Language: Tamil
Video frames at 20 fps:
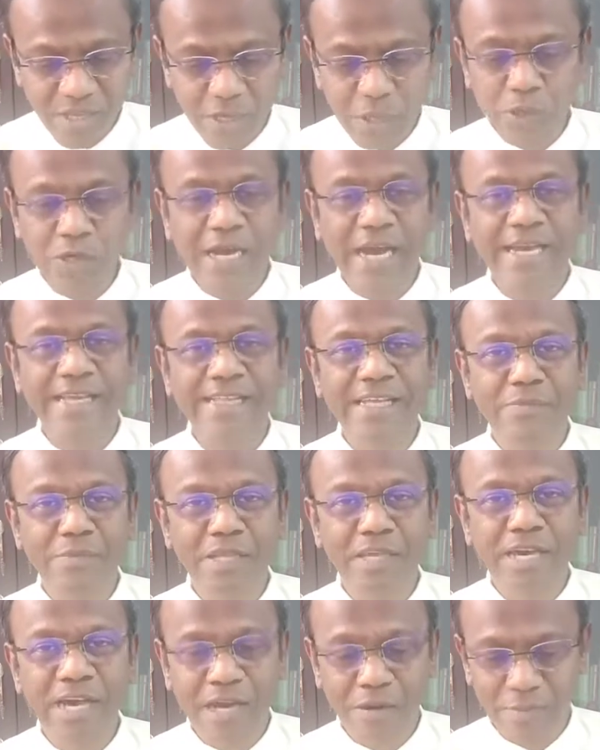லூக்கா ஐந்தாம்
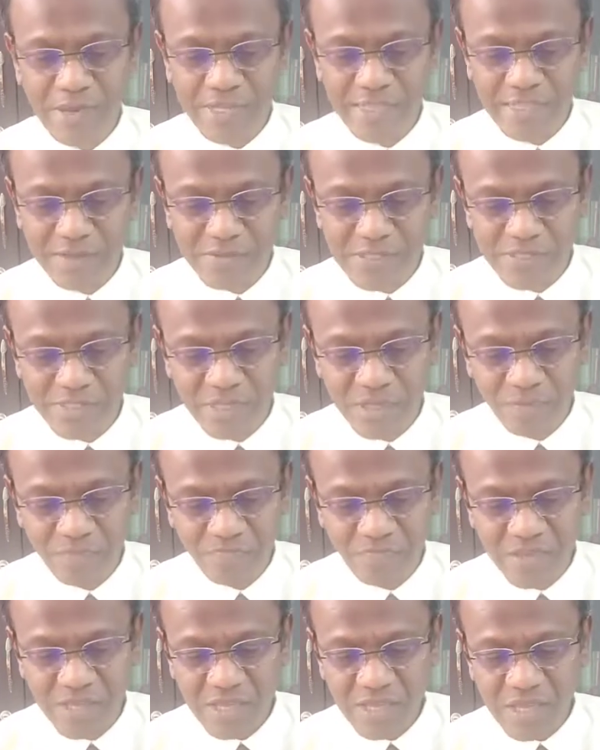அதிகாரம் ஐந்தாம் வசனம்
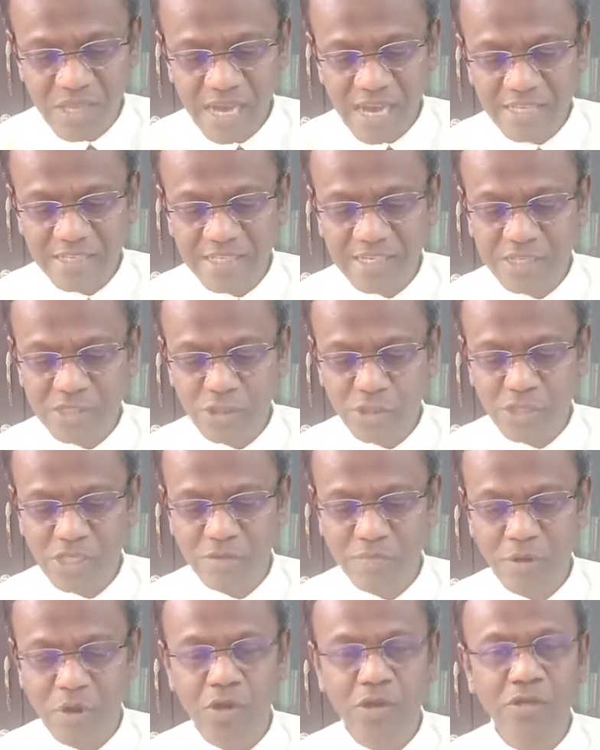அதற்கு
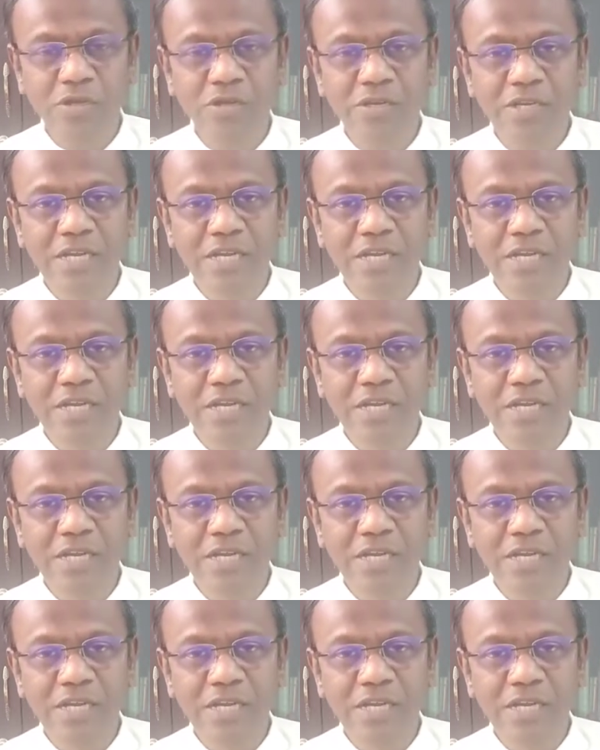சீமோன்